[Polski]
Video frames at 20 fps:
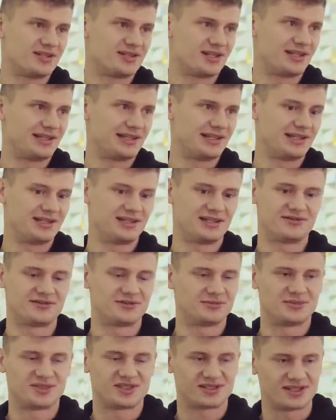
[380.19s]
że ty, nie
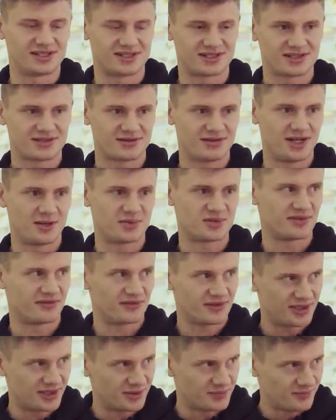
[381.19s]
wiem, jesteś lepszy
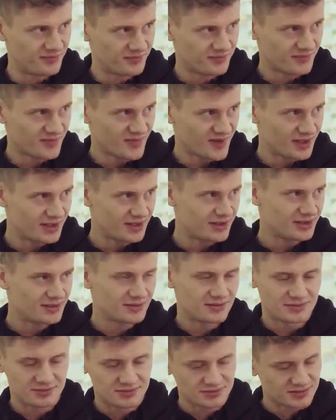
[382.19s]
w tym mhm.
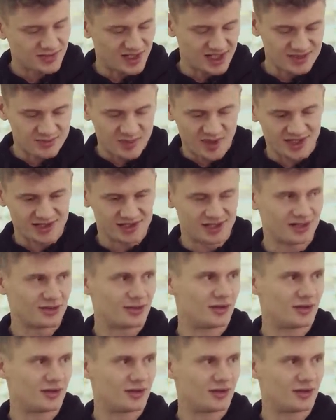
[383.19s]
aspekcie,